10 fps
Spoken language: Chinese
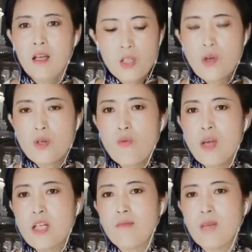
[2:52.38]
这是
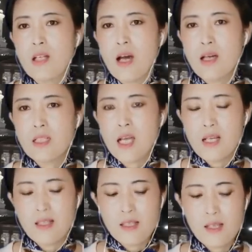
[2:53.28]
为什么呢？
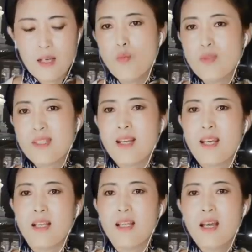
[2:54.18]
这一次穆斯
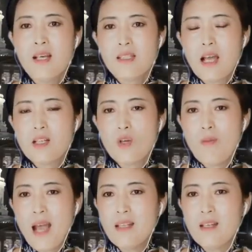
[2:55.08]
林在 Joe
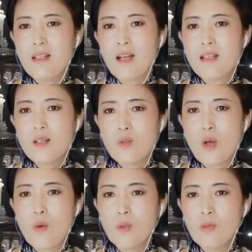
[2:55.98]
Biden 的竞
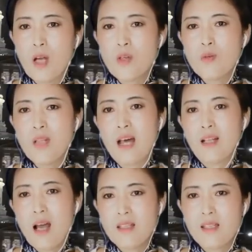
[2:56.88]
选活动当中呢，
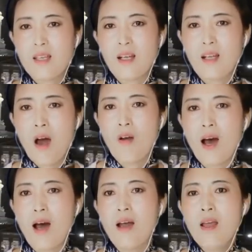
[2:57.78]
它起到
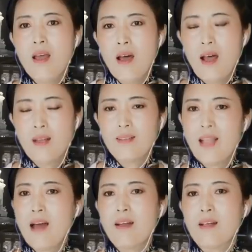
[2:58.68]
了很
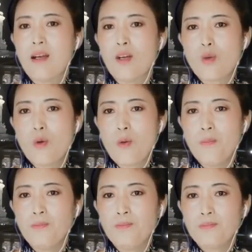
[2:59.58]
大的一个作
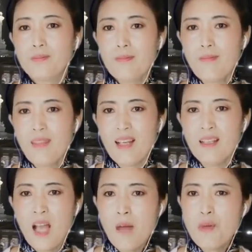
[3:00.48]
用。
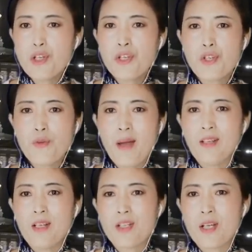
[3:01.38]
他们是 Joe
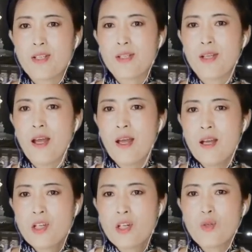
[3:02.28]
Biden 这次
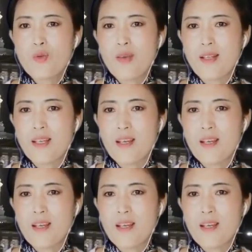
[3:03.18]
胜选的